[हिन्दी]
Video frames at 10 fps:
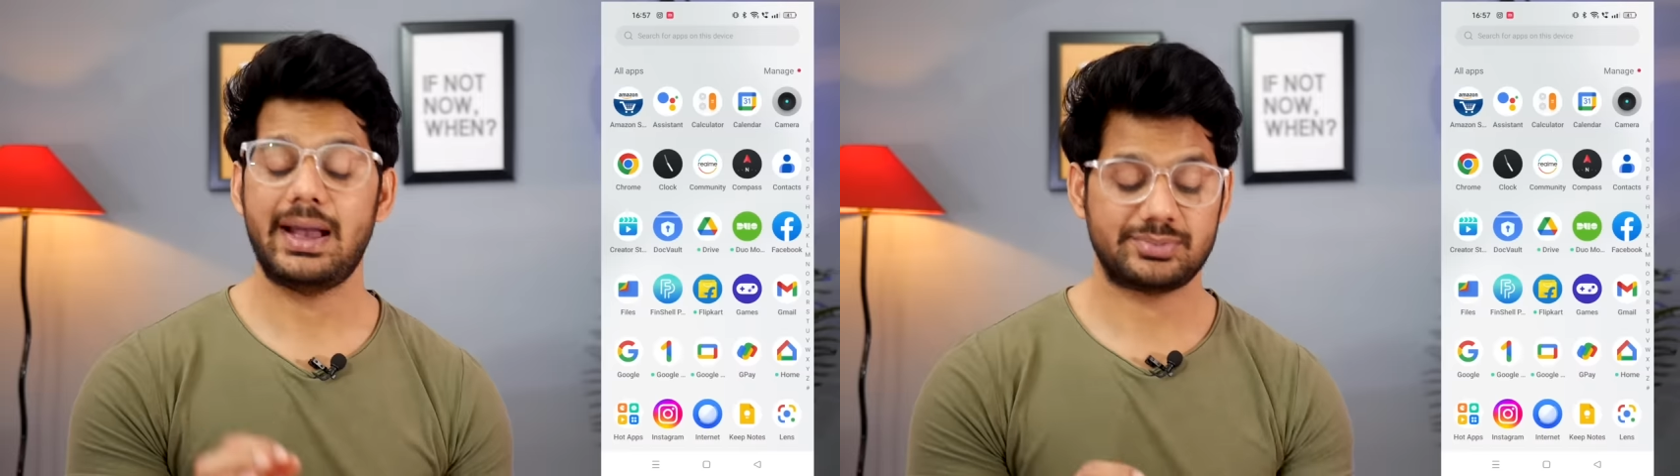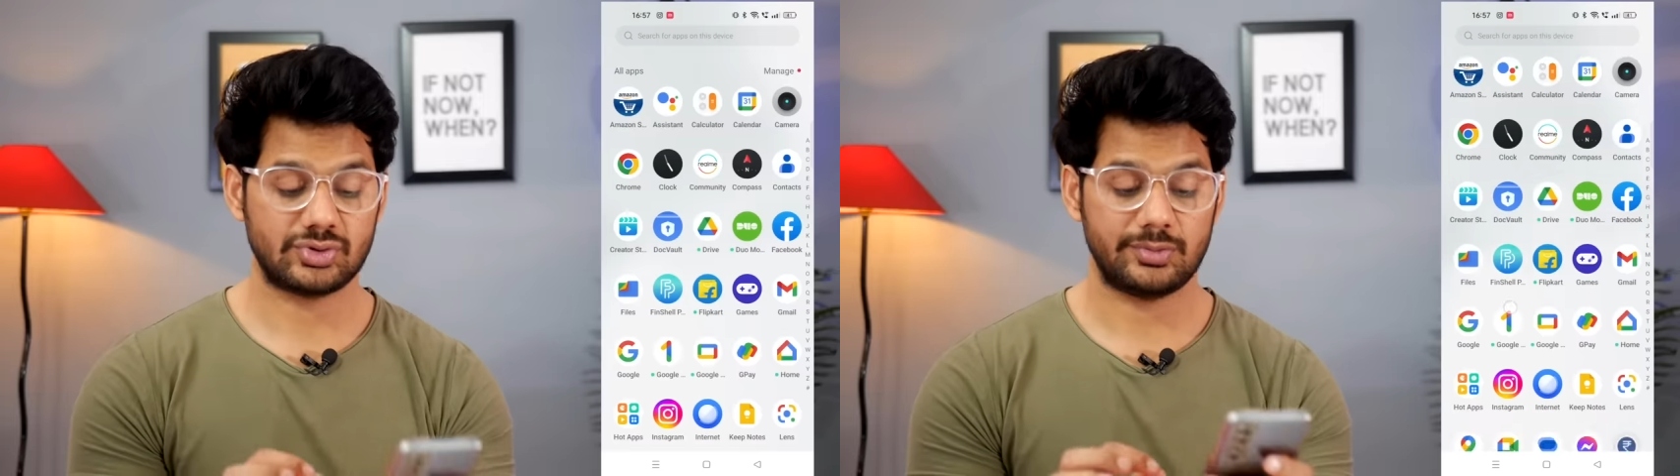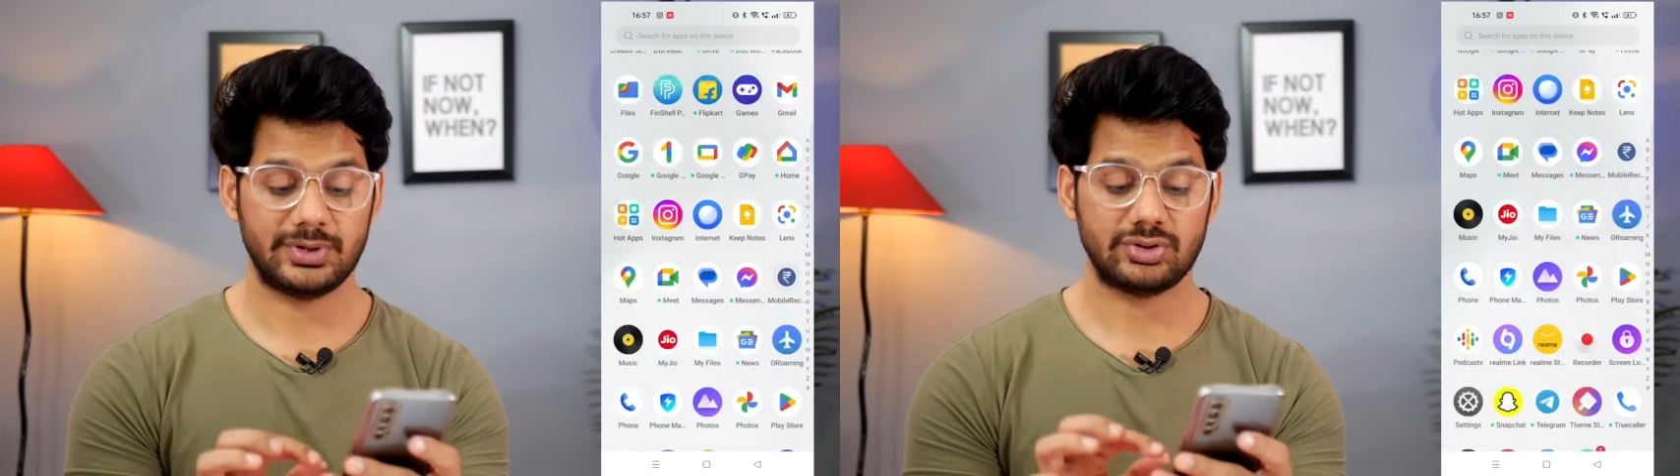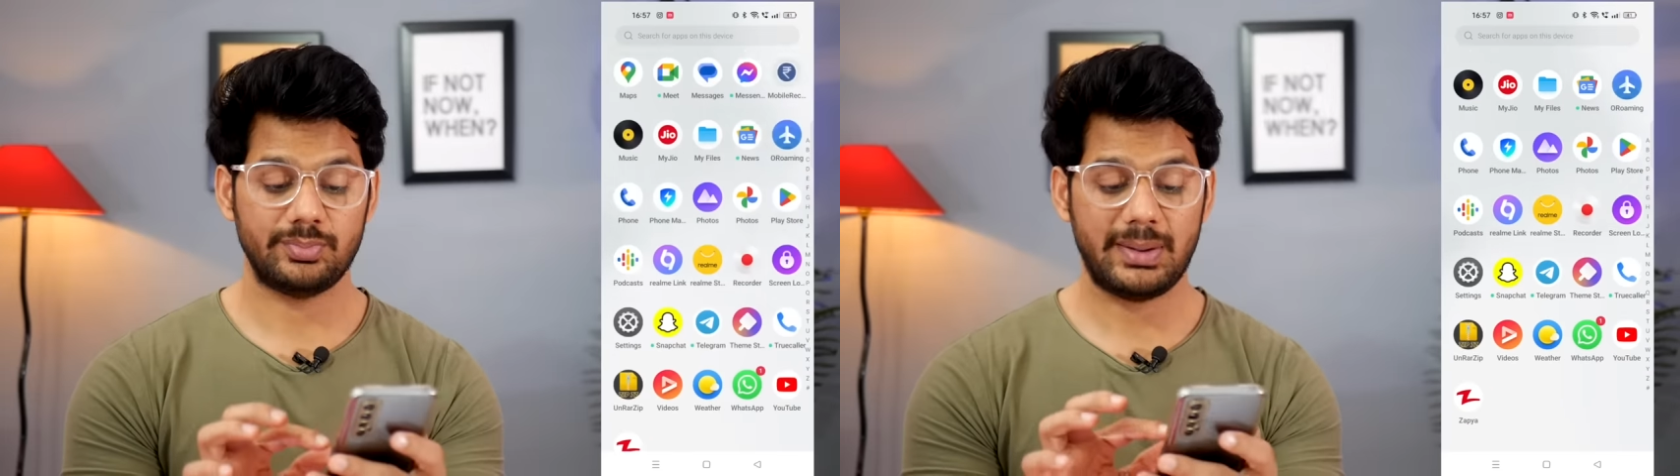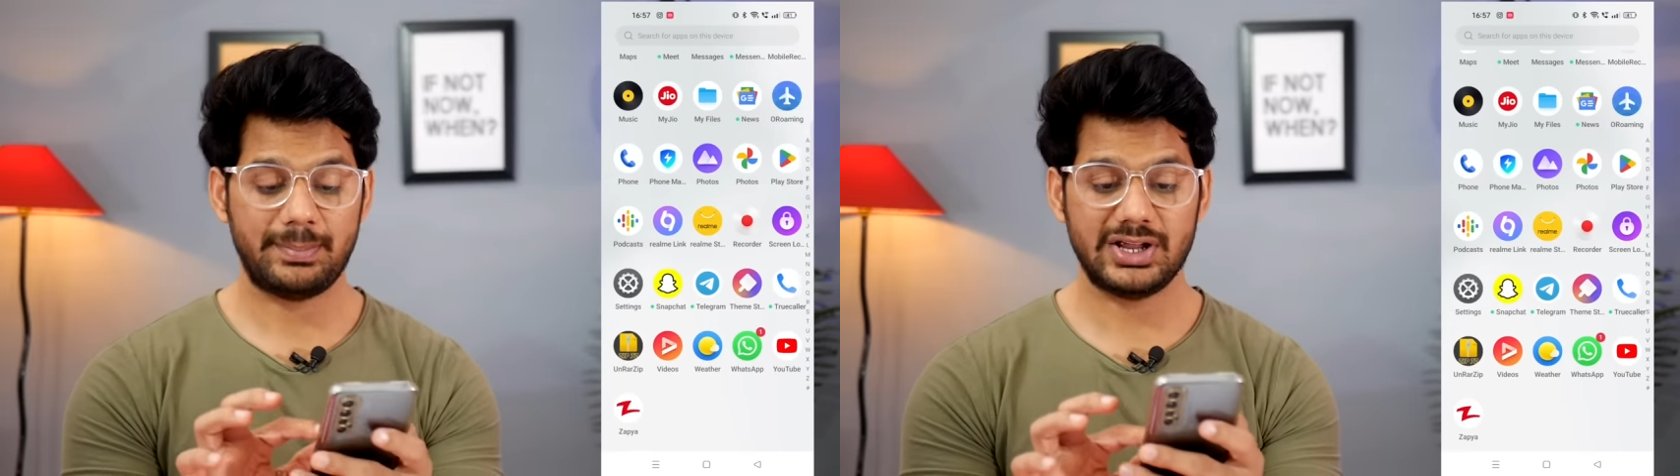ऐप स्टोर पर तो
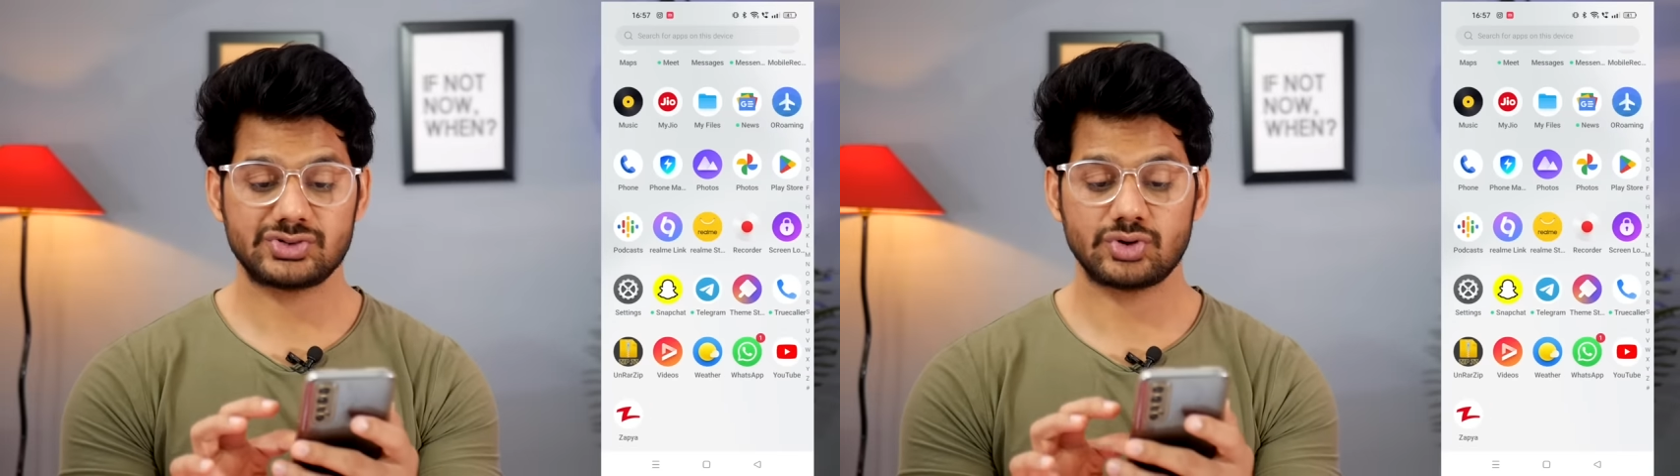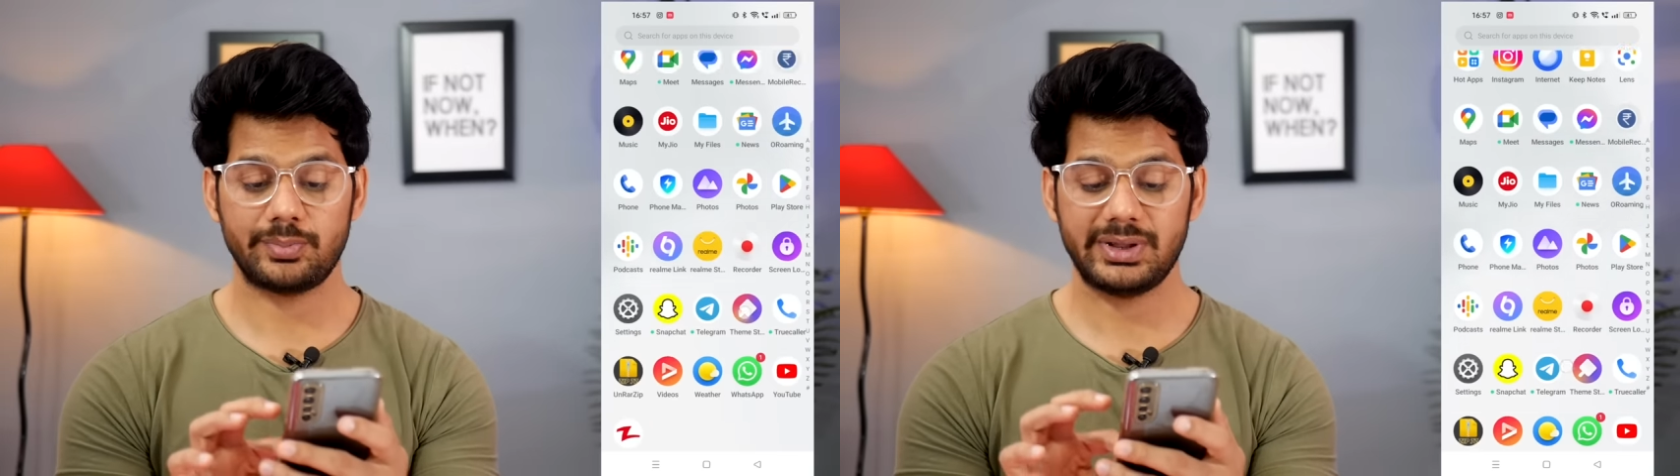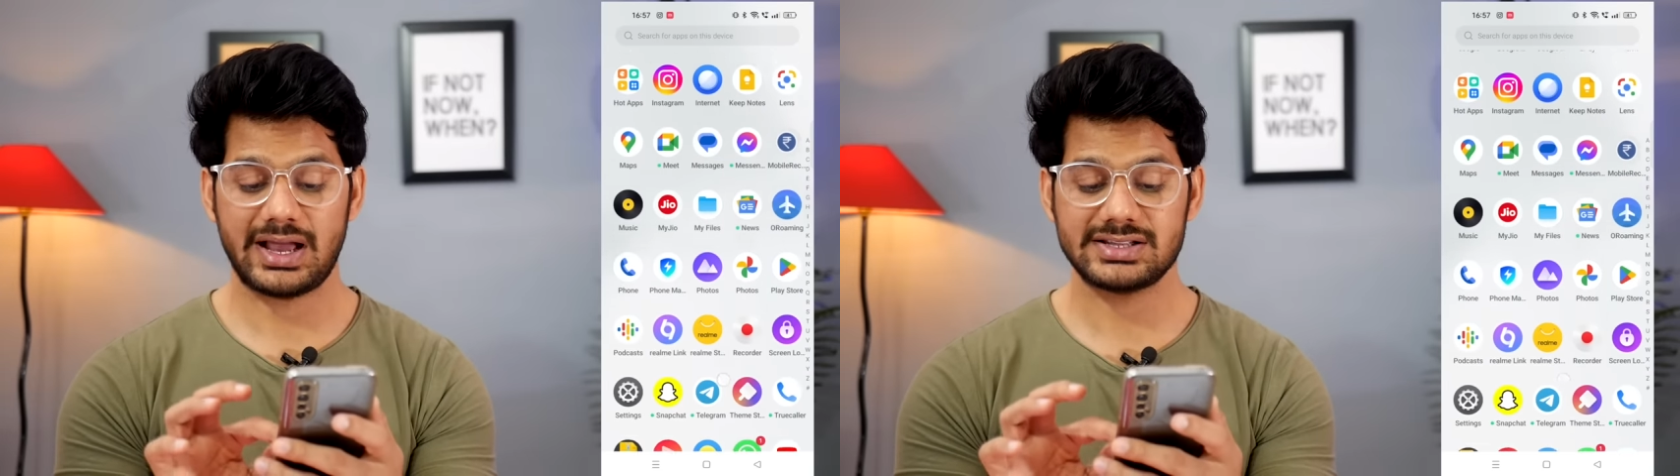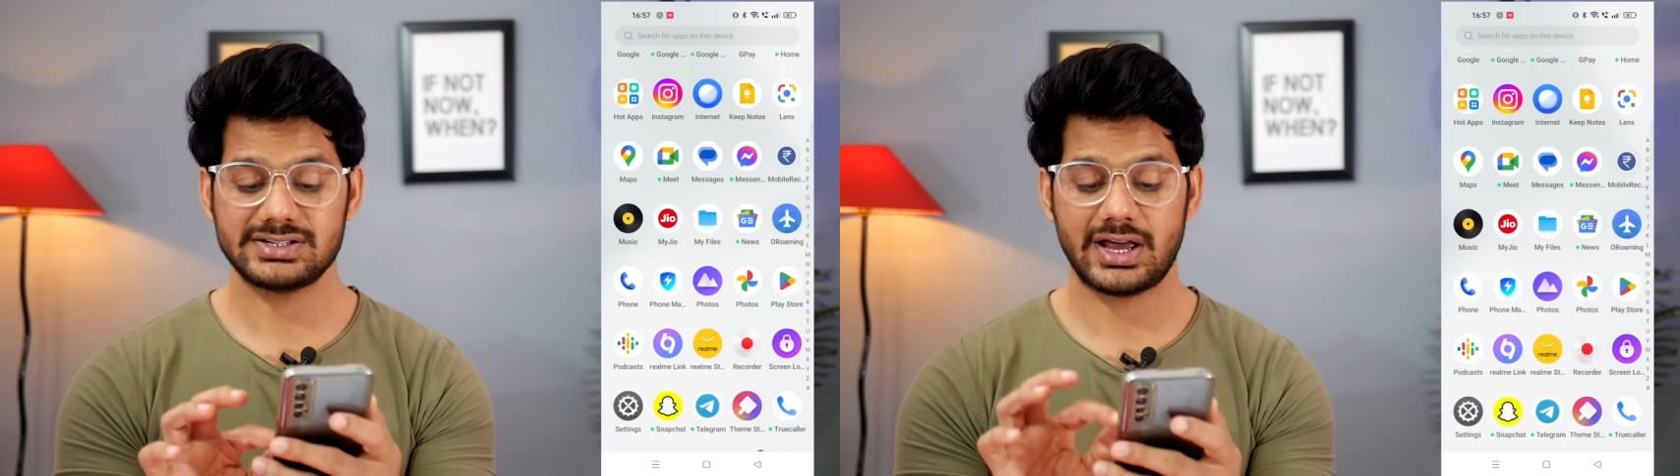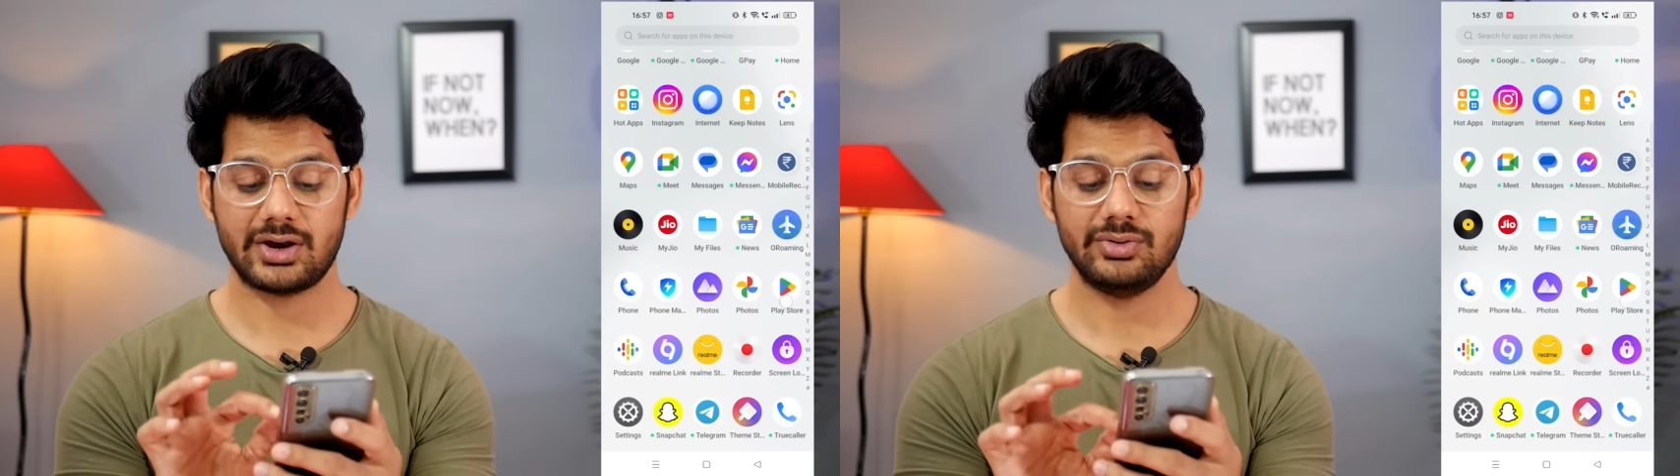मैं प्ले स्टोर पर यहाँ से
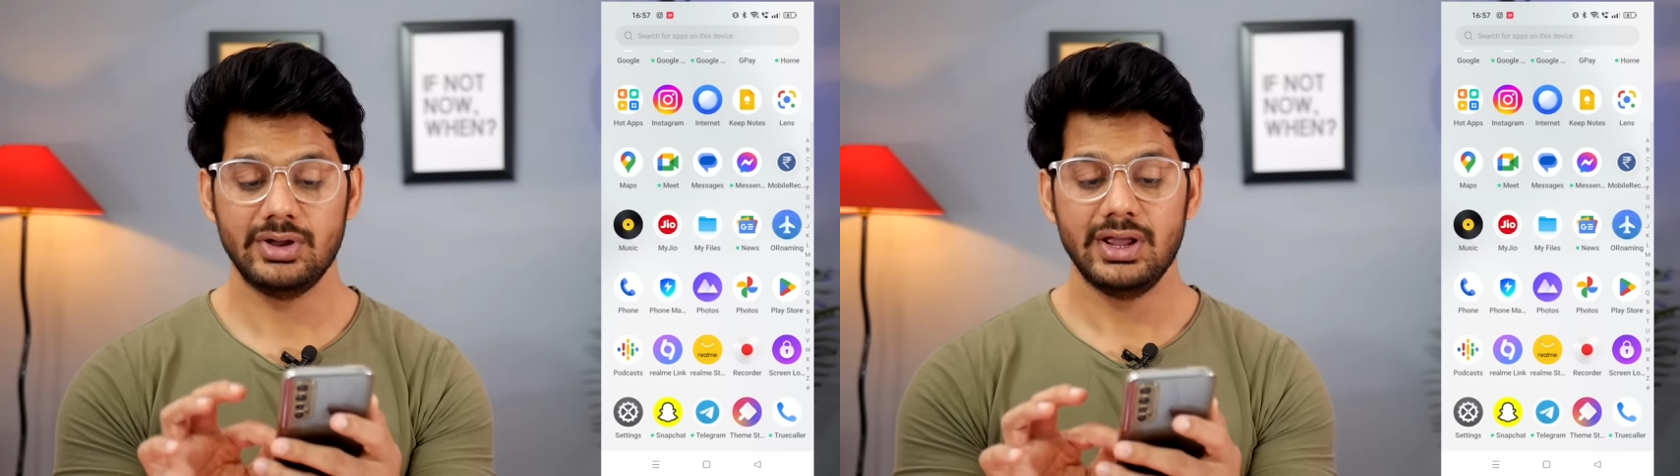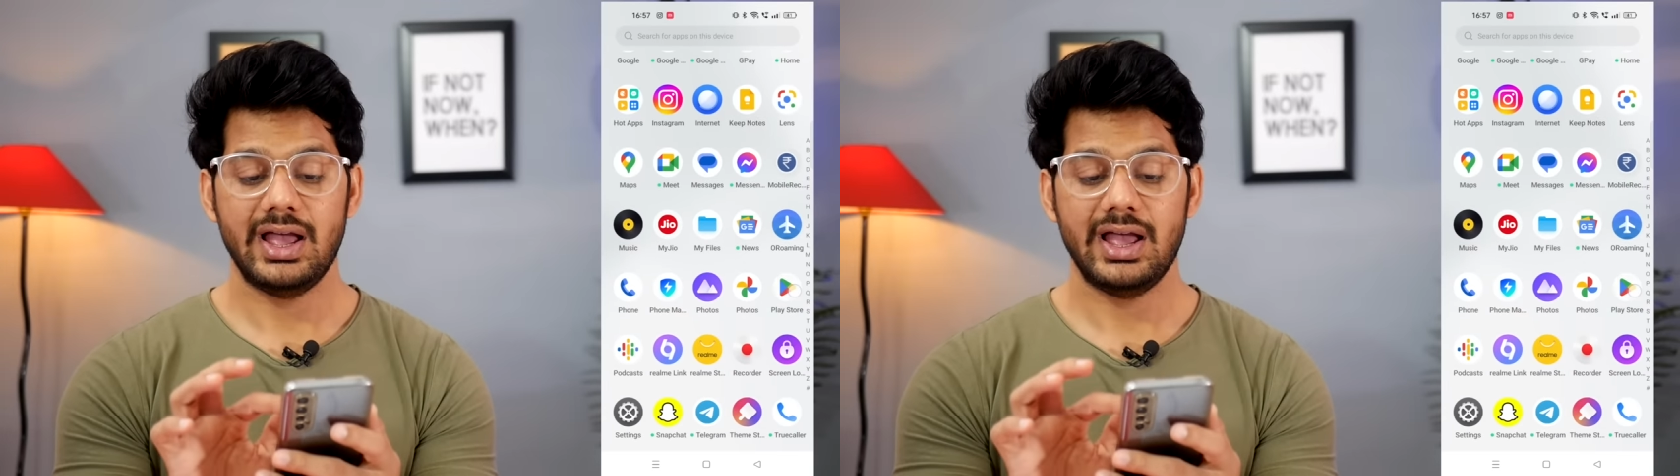जा रहा हूँ